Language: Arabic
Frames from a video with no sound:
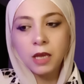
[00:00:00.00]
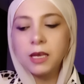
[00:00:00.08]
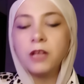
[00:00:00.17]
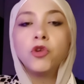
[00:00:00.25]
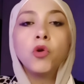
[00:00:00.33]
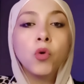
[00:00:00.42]

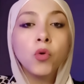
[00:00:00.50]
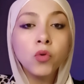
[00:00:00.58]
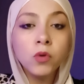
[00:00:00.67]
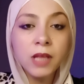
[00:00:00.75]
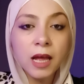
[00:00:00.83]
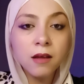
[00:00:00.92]
يعني
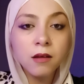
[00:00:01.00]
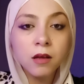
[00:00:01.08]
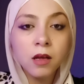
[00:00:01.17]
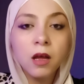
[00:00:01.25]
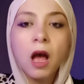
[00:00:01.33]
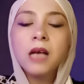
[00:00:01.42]
الخروج ده
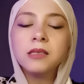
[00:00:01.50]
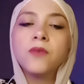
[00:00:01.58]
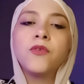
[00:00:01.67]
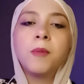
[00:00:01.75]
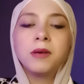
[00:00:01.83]
حصل في